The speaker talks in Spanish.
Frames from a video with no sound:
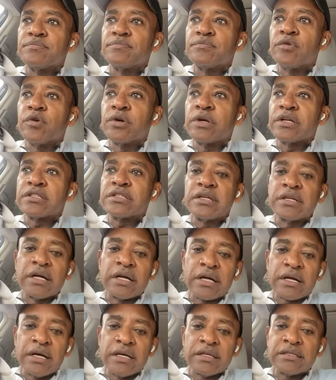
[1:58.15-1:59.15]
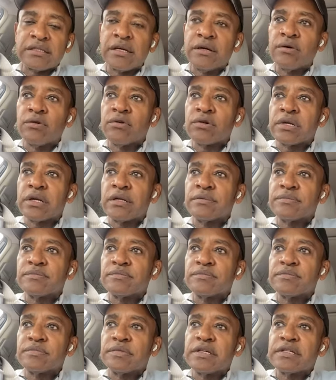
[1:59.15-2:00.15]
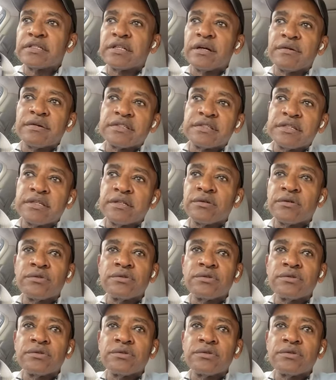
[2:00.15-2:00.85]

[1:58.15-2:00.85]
hoy hacia la casa ahora estaba haciendo